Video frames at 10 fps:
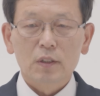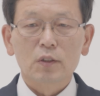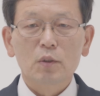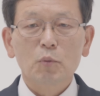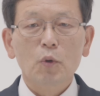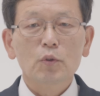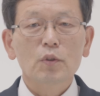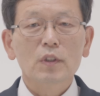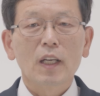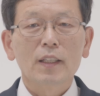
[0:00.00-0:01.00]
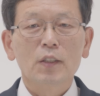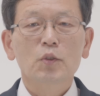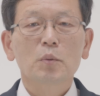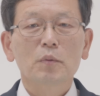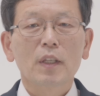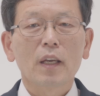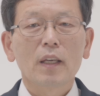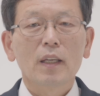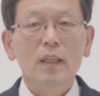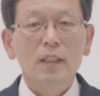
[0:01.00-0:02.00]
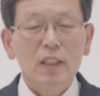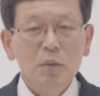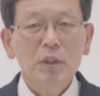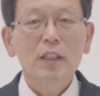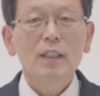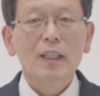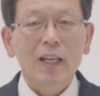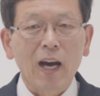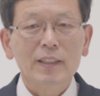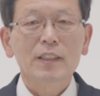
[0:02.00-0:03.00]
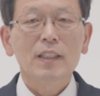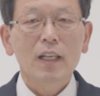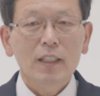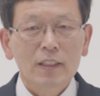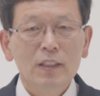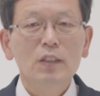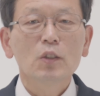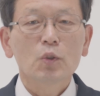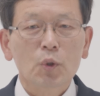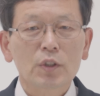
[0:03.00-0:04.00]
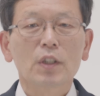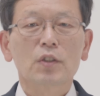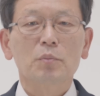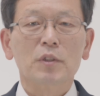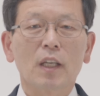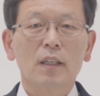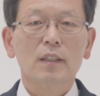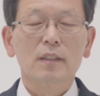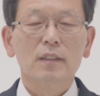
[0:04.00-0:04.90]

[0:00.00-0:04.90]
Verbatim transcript: 그들 모두는 다 예수님께 이미 가치가 있는 존재였습니다.